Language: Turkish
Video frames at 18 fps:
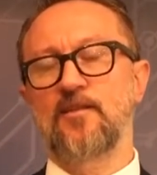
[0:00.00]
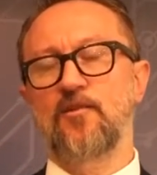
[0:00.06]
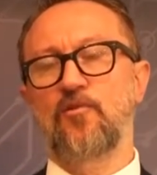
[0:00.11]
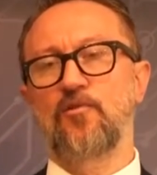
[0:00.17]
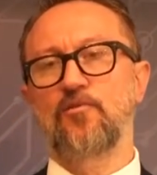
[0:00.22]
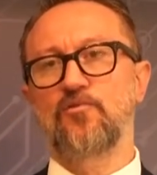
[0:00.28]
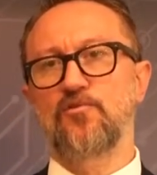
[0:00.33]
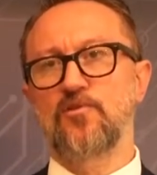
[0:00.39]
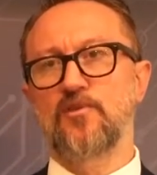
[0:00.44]

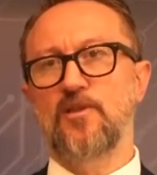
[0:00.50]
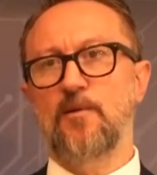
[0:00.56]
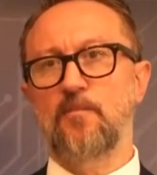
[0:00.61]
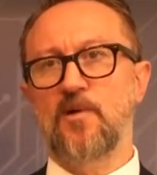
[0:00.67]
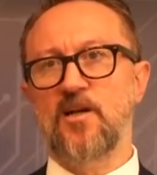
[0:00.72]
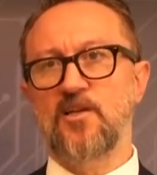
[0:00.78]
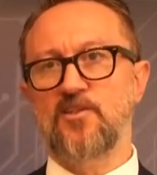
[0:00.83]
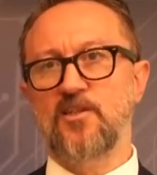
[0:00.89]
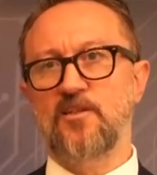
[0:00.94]

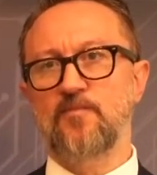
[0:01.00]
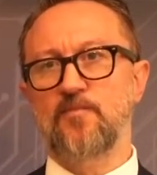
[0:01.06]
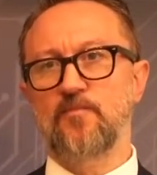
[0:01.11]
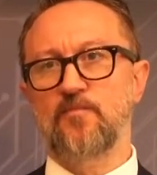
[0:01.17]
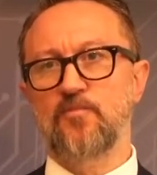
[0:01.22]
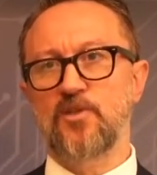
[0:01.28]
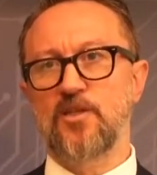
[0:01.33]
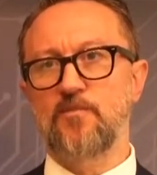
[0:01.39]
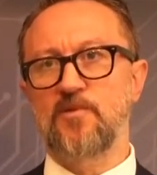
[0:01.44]
olgusundan başlayıp
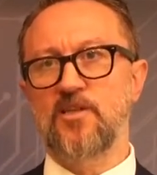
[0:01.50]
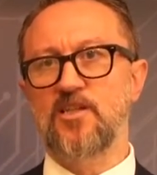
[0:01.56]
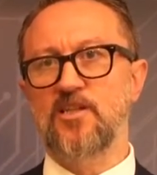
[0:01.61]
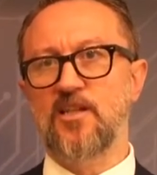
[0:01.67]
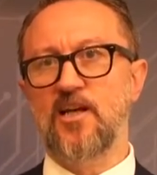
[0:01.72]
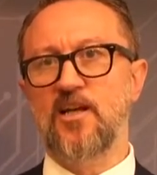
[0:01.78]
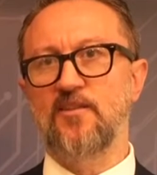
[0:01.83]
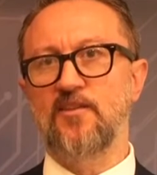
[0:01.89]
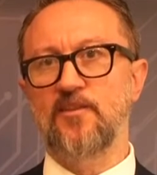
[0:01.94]
burayı
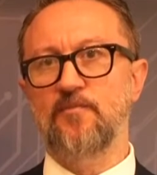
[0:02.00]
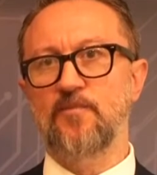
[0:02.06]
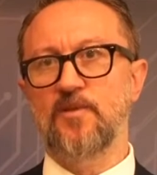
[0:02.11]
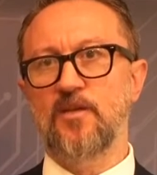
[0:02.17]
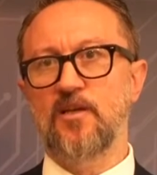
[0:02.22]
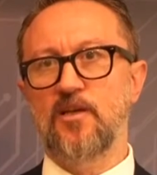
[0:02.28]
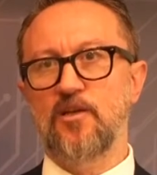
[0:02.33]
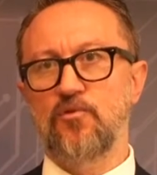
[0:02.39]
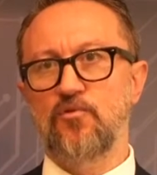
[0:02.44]
bilinçlendirip
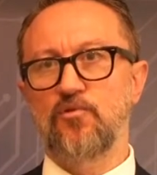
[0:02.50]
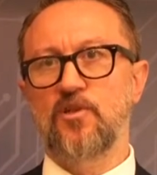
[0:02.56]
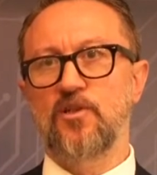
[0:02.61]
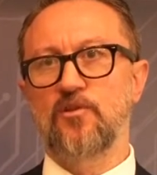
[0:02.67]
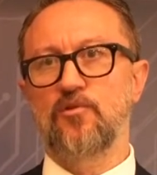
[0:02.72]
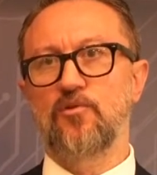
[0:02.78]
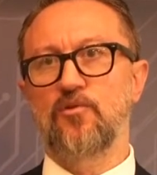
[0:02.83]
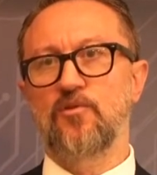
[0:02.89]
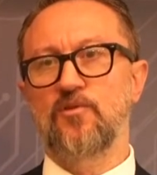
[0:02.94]

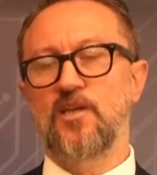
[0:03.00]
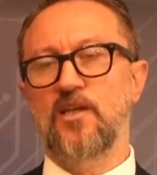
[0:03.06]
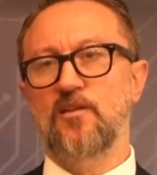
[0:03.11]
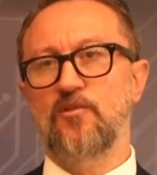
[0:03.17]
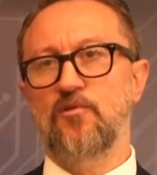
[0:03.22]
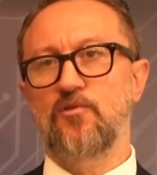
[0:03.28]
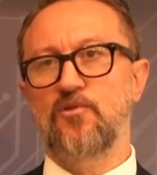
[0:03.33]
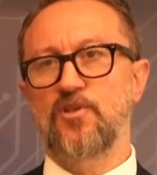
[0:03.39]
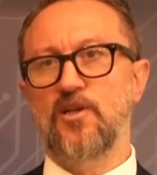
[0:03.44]
yukarı doğru
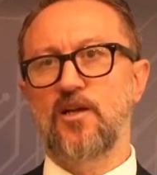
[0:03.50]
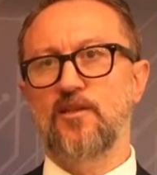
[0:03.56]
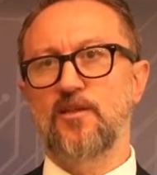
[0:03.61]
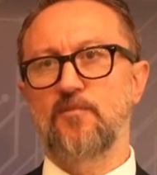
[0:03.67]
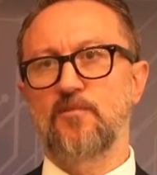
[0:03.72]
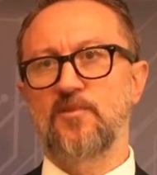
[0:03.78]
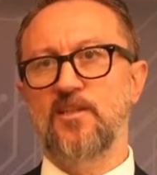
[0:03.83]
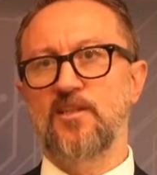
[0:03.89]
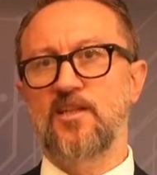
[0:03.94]
teknoloji
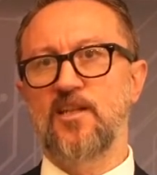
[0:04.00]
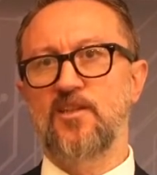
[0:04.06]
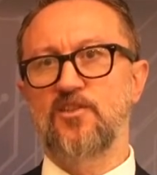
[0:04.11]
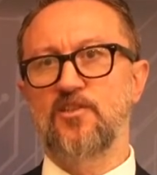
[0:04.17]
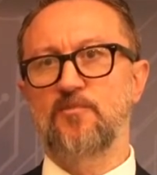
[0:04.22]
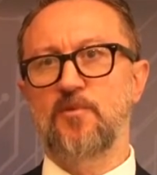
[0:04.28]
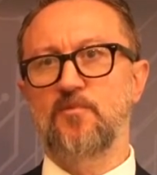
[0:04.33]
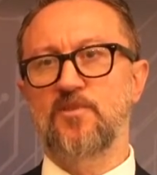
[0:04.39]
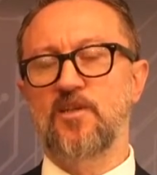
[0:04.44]
anlamında
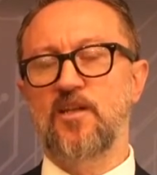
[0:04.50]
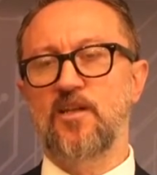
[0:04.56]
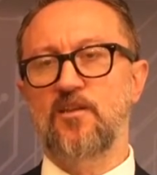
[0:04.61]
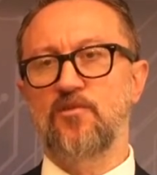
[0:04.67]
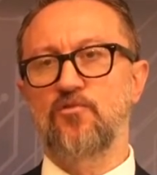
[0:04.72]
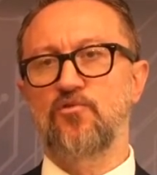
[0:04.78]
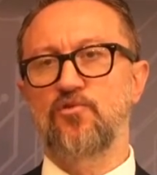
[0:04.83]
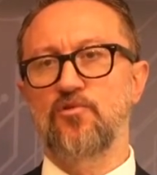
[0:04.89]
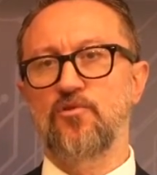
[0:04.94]
geliştirmemiz
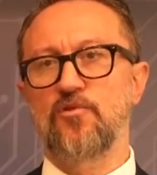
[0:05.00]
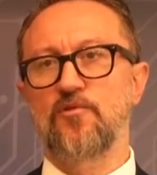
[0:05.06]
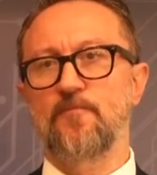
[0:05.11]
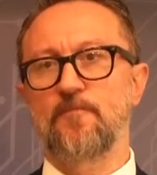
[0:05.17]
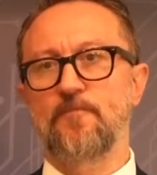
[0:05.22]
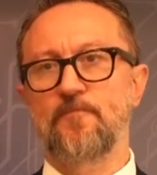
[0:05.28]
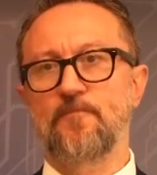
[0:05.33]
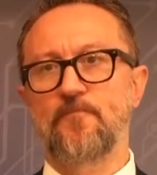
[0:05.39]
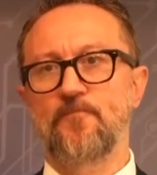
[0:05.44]
gerektiğini
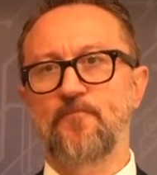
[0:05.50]
düşünüyorum.